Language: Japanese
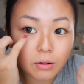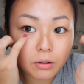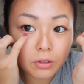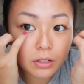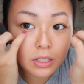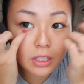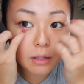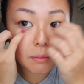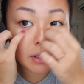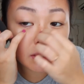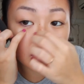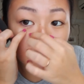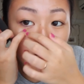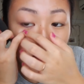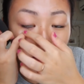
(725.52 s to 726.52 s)
この下ま
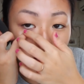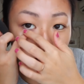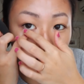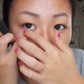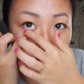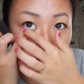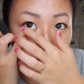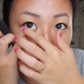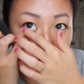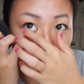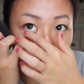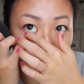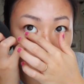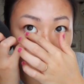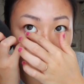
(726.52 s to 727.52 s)
つげが
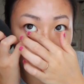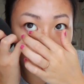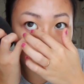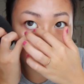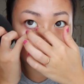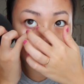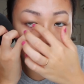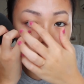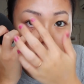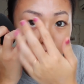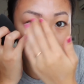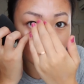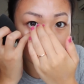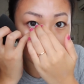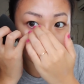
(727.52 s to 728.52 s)
逆さになってて
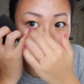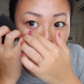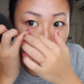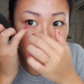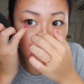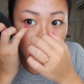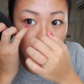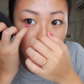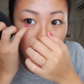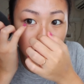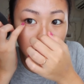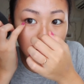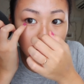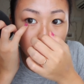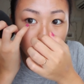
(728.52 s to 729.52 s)
中に入ってるから
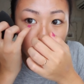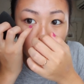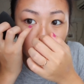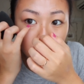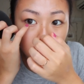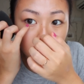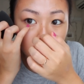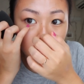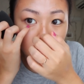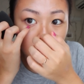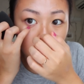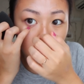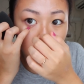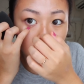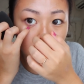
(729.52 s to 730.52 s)
ここをちょっと切っ
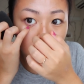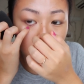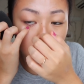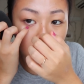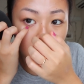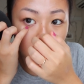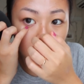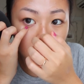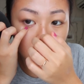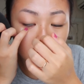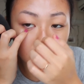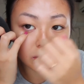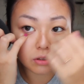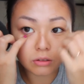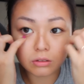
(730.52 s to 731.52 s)
てこうやってやるでしょ
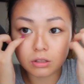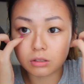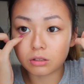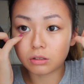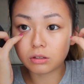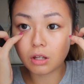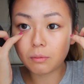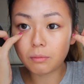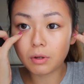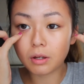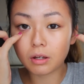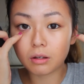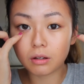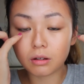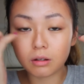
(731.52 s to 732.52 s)
したら絶対
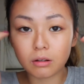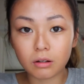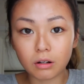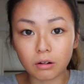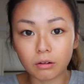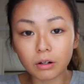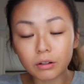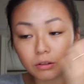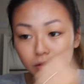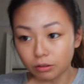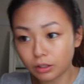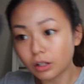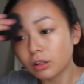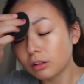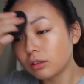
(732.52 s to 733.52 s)
目変わるよ
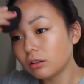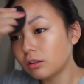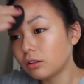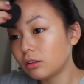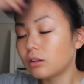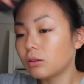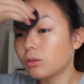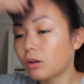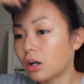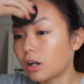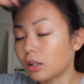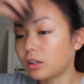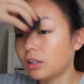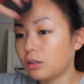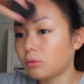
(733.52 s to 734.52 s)
ねとか
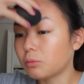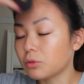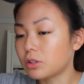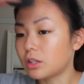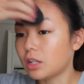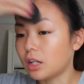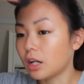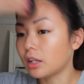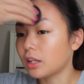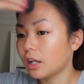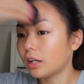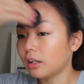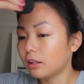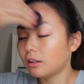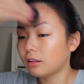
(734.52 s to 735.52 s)
勝手に思ってやん
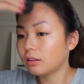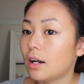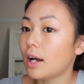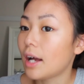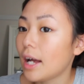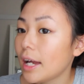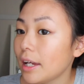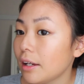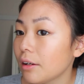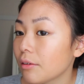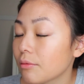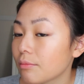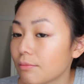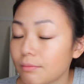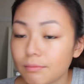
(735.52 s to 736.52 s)
ないはい
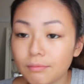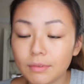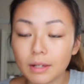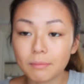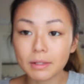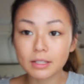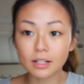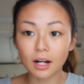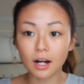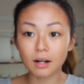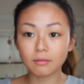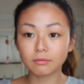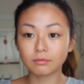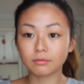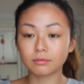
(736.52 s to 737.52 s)
見えます
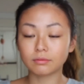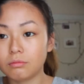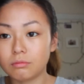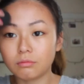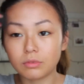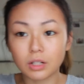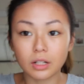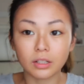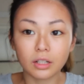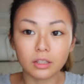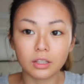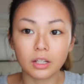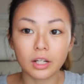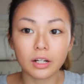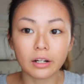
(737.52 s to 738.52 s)
かご覧になっ
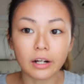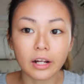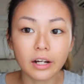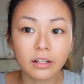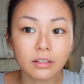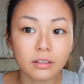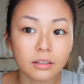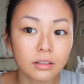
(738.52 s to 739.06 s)
てないかな